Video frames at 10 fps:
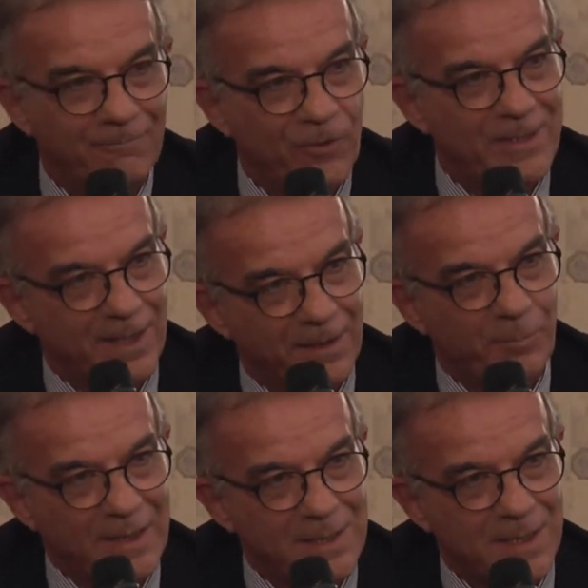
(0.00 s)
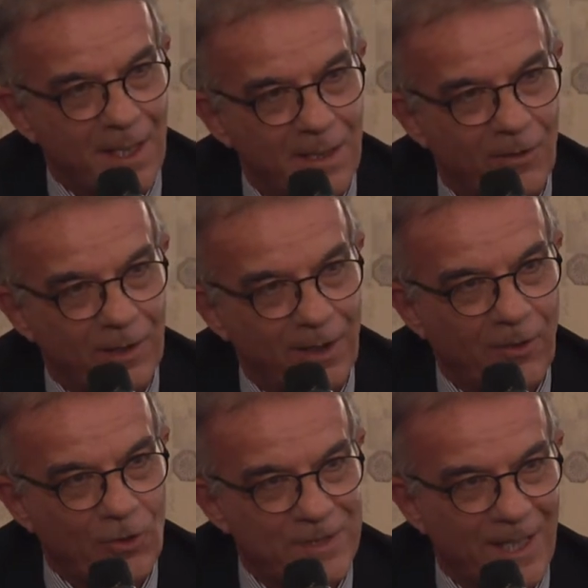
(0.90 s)
voi state pensando a delle
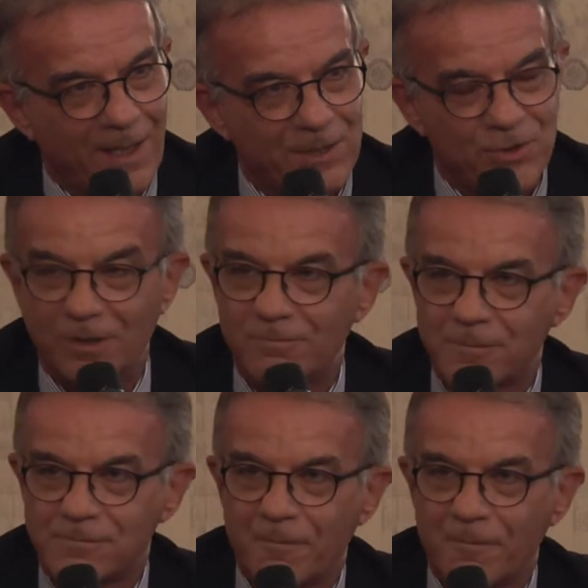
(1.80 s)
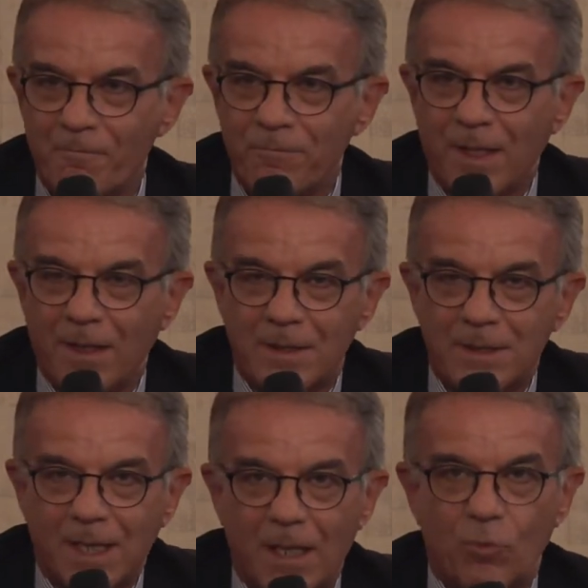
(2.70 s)
cosacce.
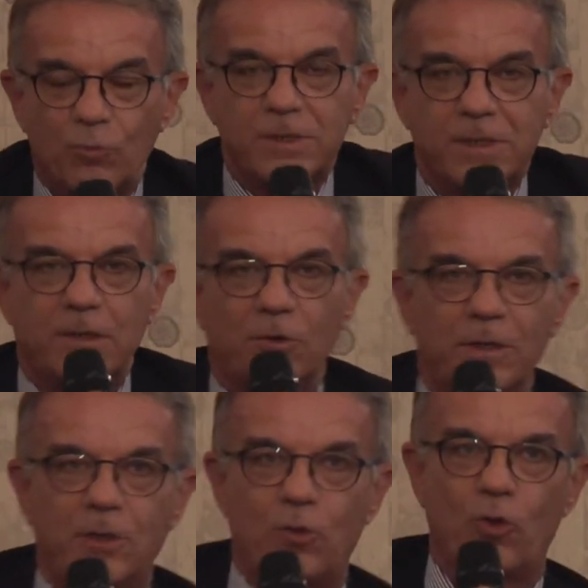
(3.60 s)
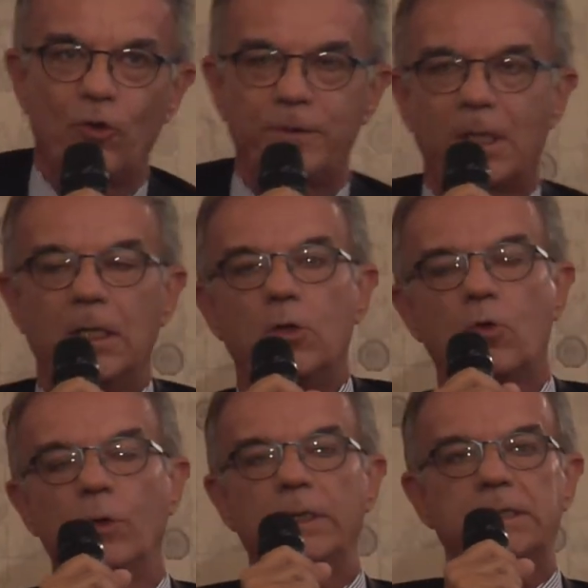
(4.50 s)
Siamo un sito di incontri in
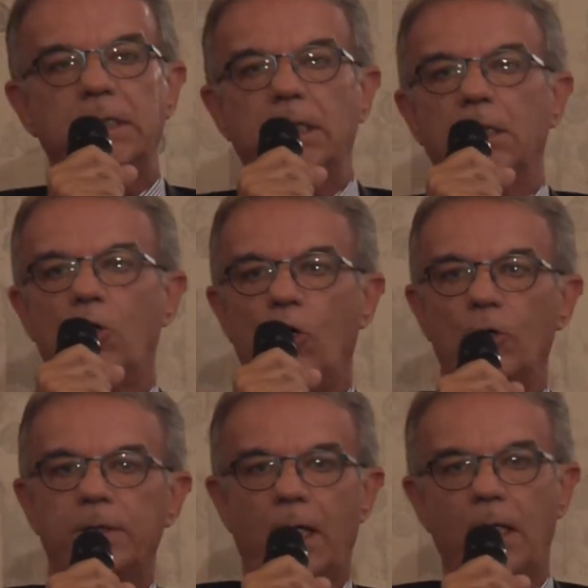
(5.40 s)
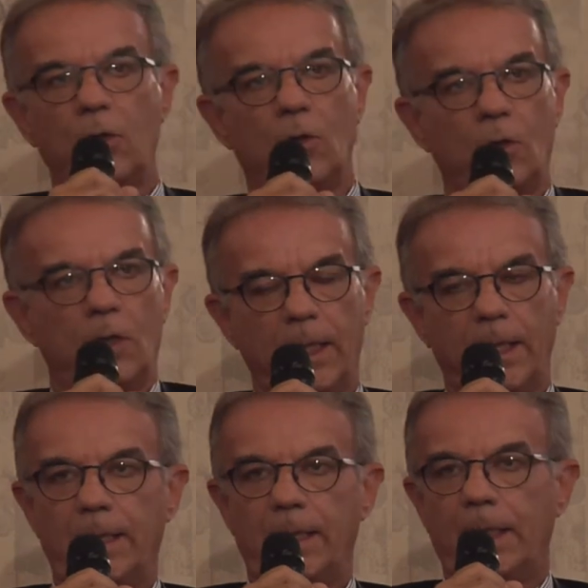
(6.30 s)
cui si incontrano,
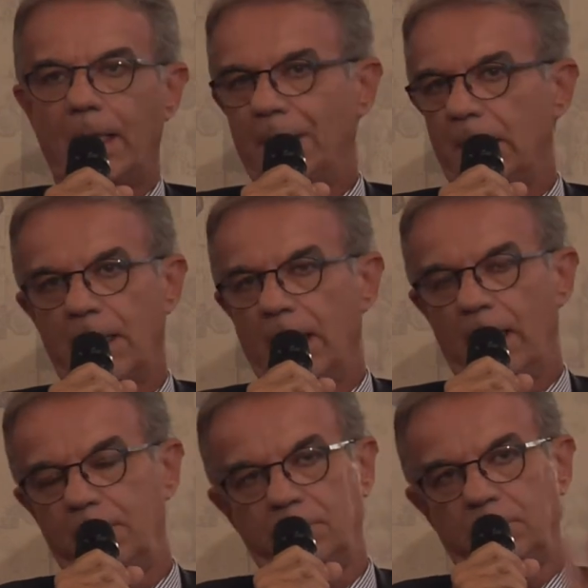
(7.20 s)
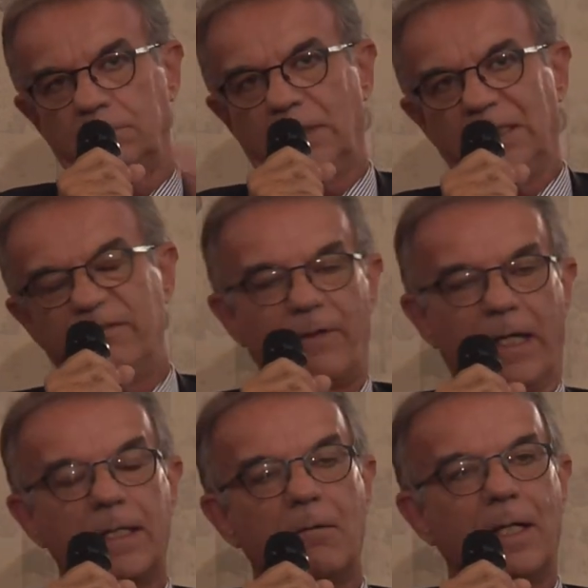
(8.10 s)
eh,
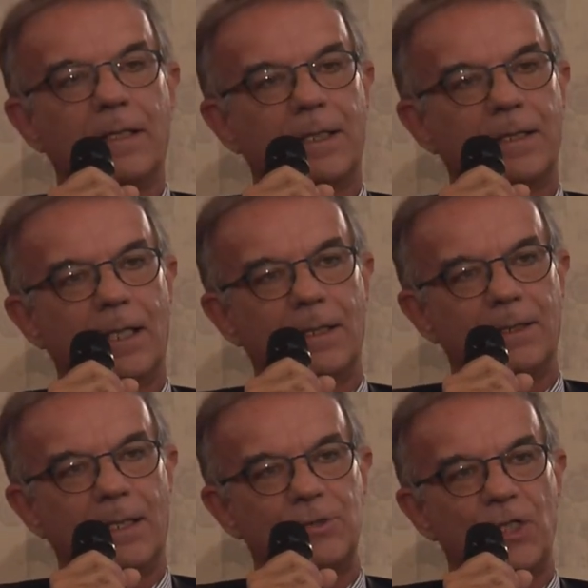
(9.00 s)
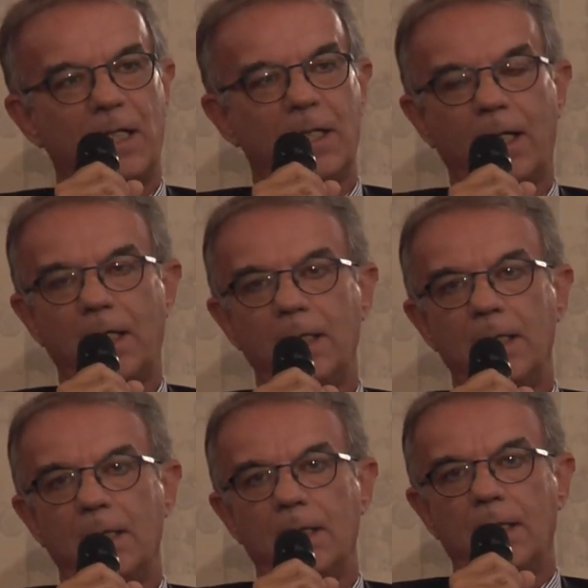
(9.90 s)
indifferentemente dal da genere,
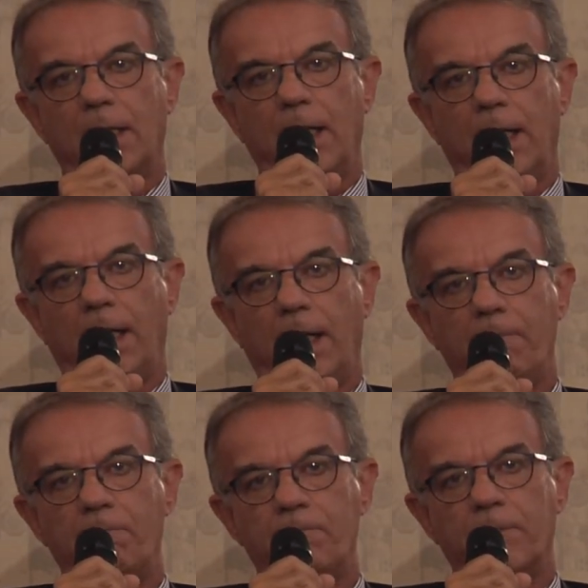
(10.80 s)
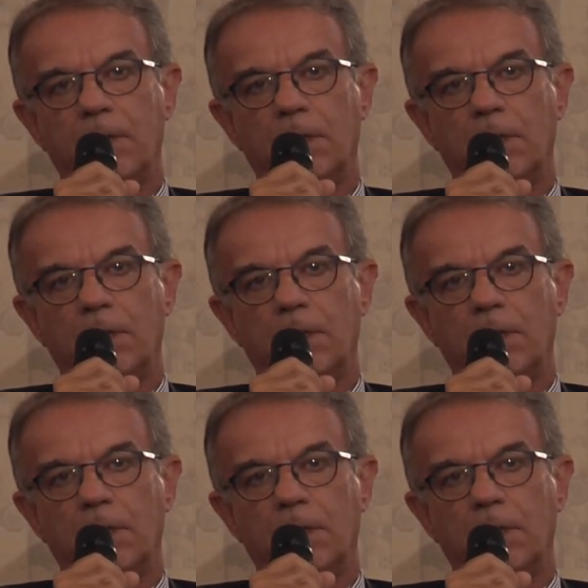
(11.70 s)
ehm,